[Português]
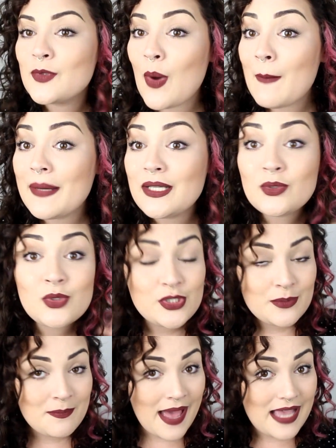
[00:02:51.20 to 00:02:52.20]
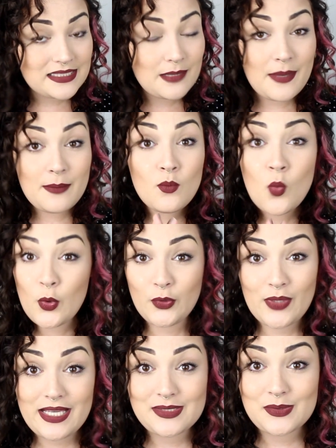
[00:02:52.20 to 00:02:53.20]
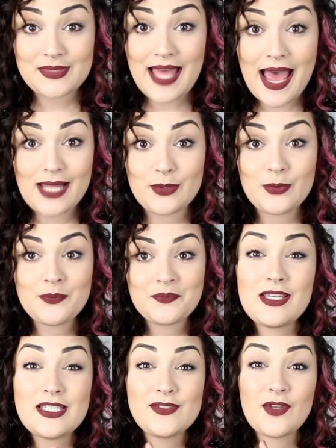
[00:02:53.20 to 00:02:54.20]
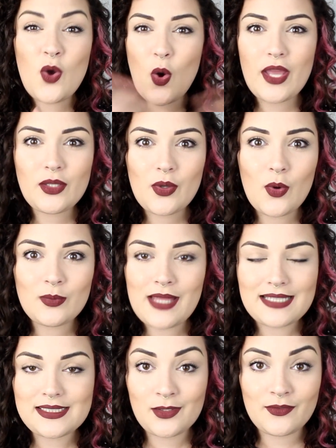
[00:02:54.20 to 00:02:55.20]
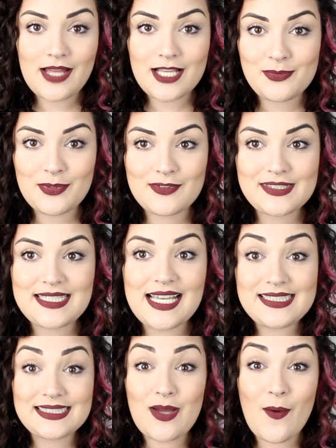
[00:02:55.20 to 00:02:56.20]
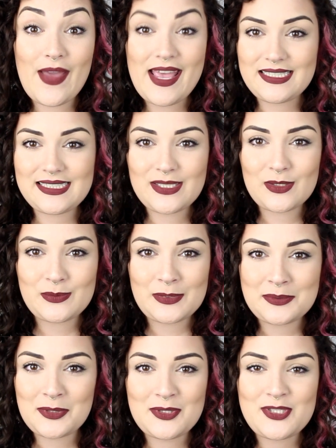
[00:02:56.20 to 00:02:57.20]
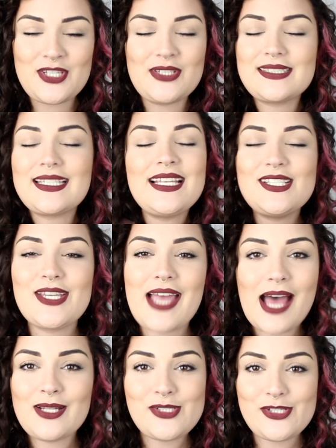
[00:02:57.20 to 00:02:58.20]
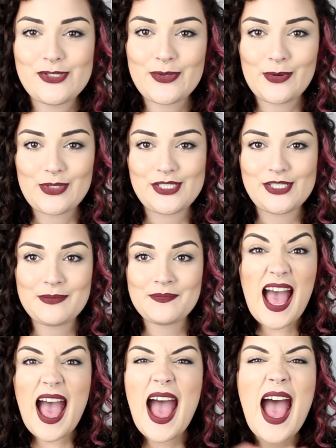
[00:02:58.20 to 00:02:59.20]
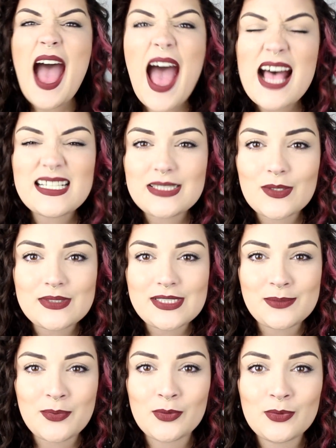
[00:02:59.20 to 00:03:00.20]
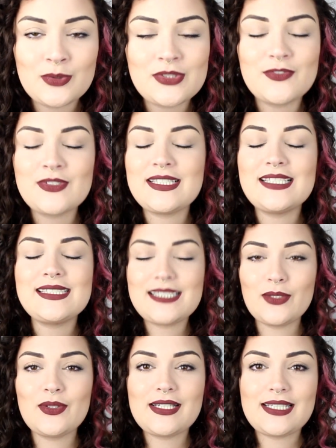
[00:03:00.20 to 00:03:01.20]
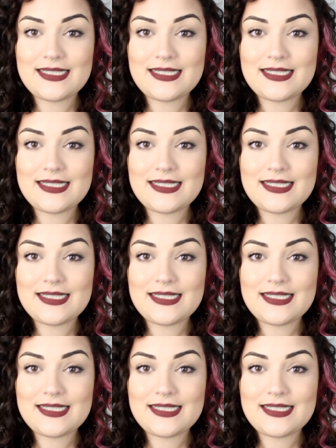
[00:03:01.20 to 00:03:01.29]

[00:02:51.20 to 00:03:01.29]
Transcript: Tô amando demais, amei muito o resultado. Quis vir correndo contar essa novidade pra vocês. Então, esses são os meus produtinhos indicados de hoje. Arrasa com esses produtos, você estando na